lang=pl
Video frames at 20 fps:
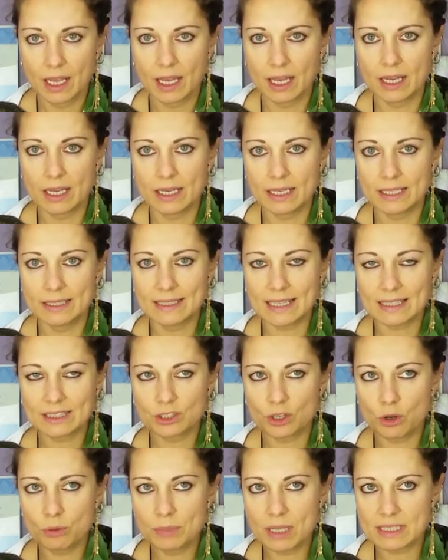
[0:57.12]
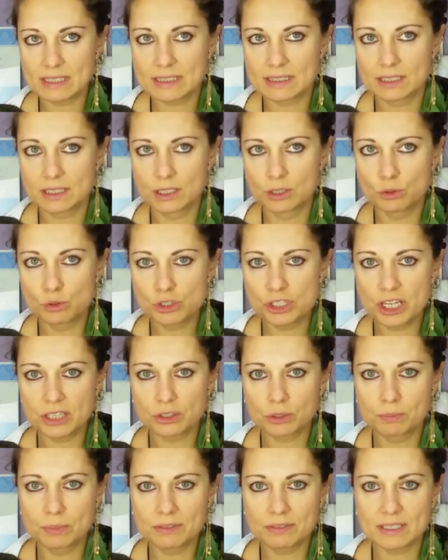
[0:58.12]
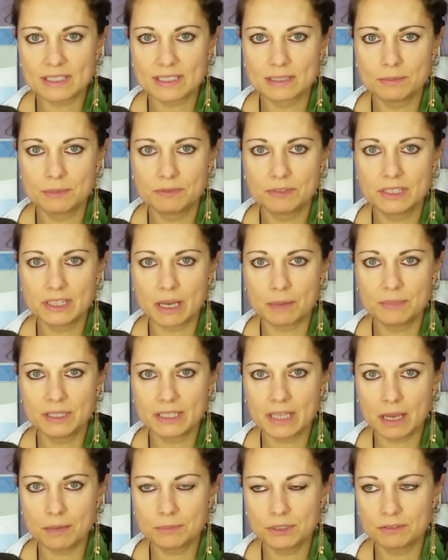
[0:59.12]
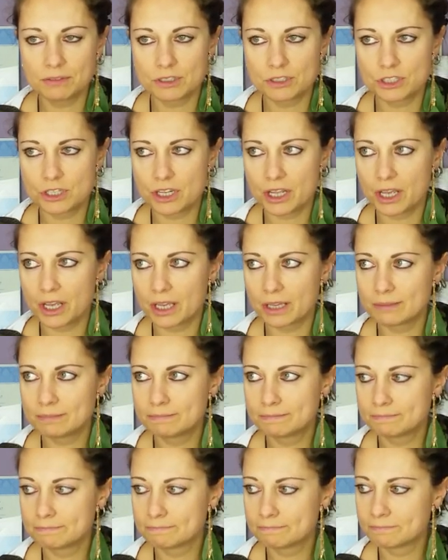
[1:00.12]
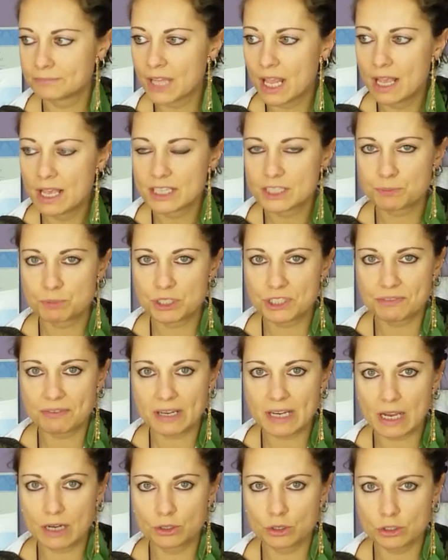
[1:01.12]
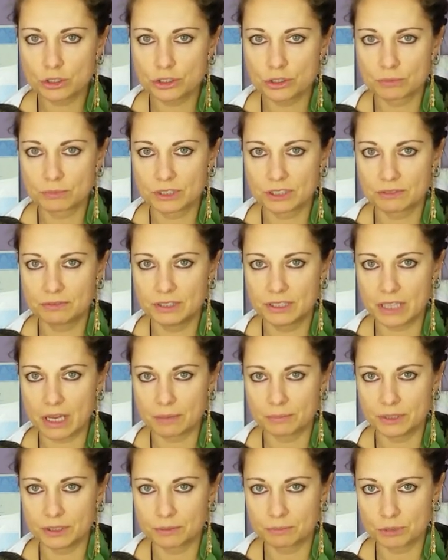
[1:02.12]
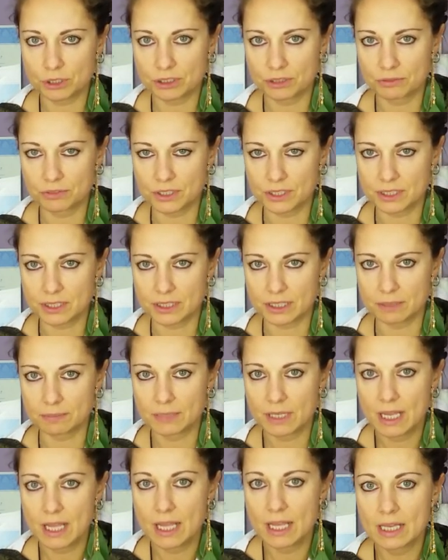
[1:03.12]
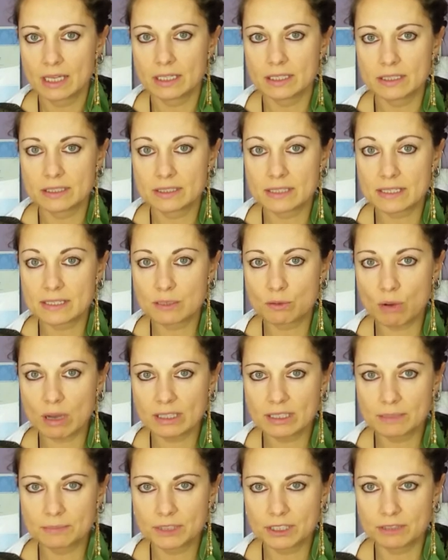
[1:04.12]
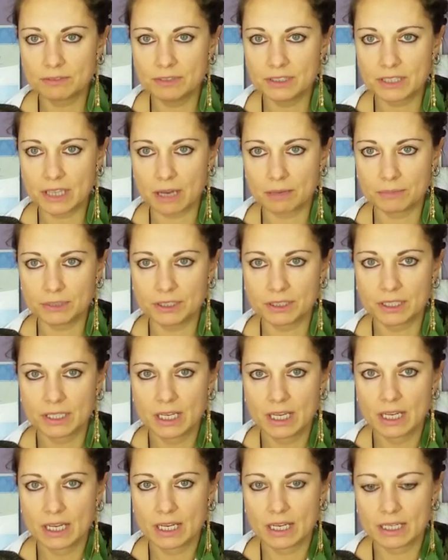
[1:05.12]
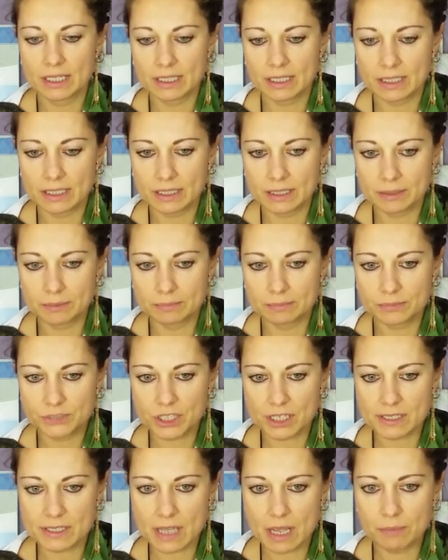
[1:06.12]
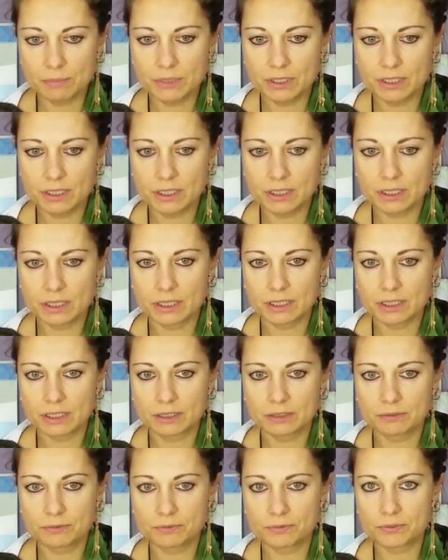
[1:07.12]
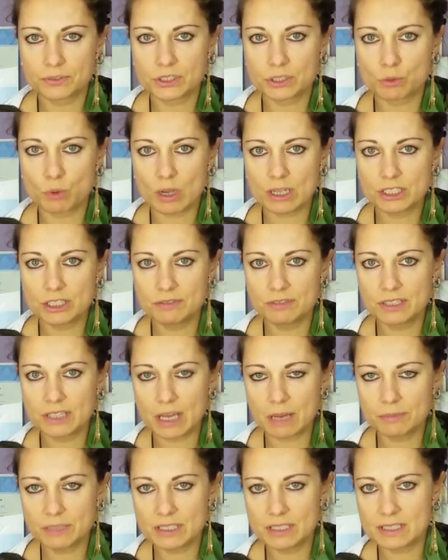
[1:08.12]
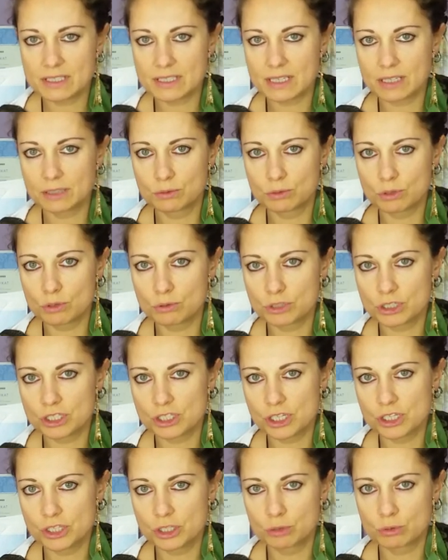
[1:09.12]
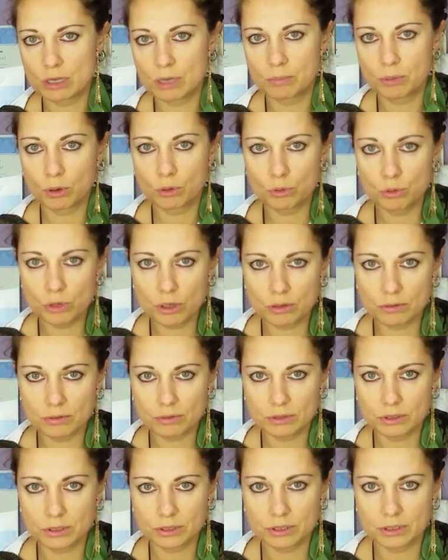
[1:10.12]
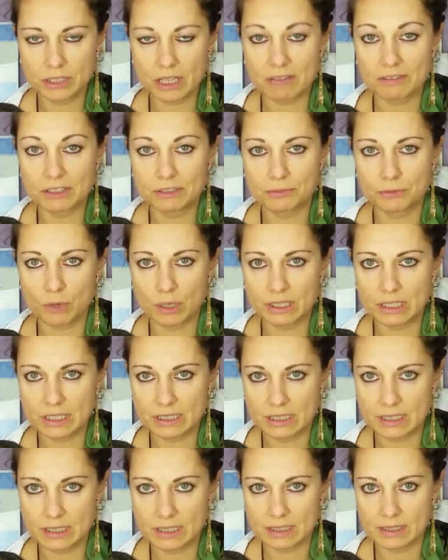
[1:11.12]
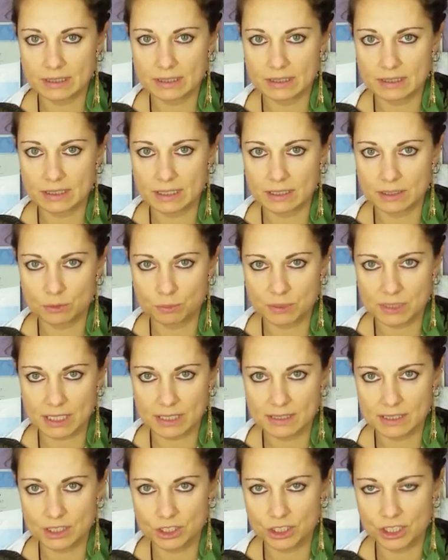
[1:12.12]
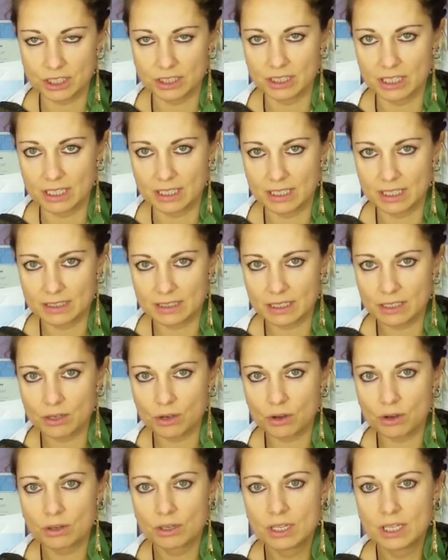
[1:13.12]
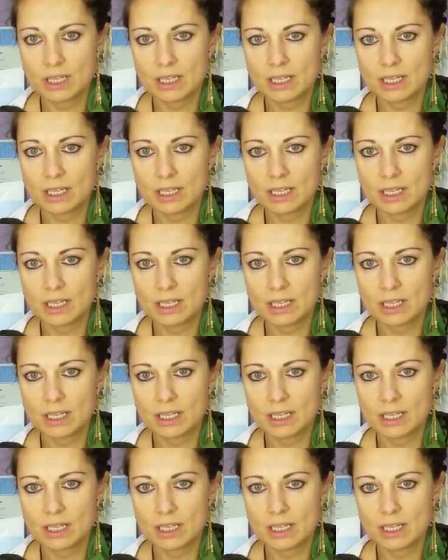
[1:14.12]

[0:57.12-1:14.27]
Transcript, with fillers: E, natomiast różnie to bywa z tymi witaminami, wiecie, hmm, z przyswajalnością tych witamin przede wszystkim, e, ze składem tych witamin. Czasami e, w składzie witamin znajdują się rzeczy, które blokują nawet wchłanianie tej substancji czynnej. Dlatego